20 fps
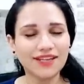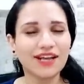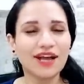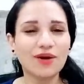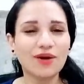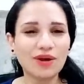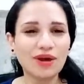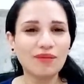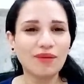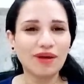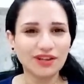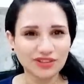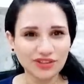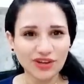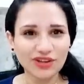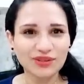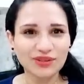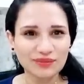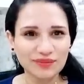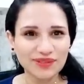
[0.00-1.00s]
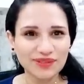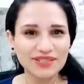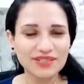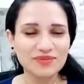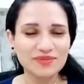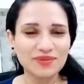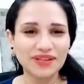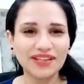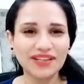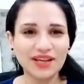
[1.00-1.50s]
كوكب عطارد
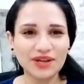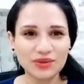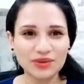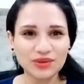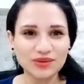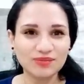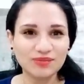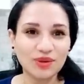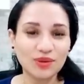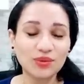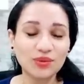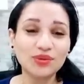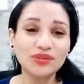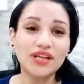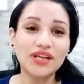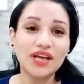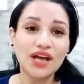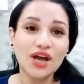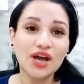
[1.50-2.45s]
بالنسبه لنا هيكون موجود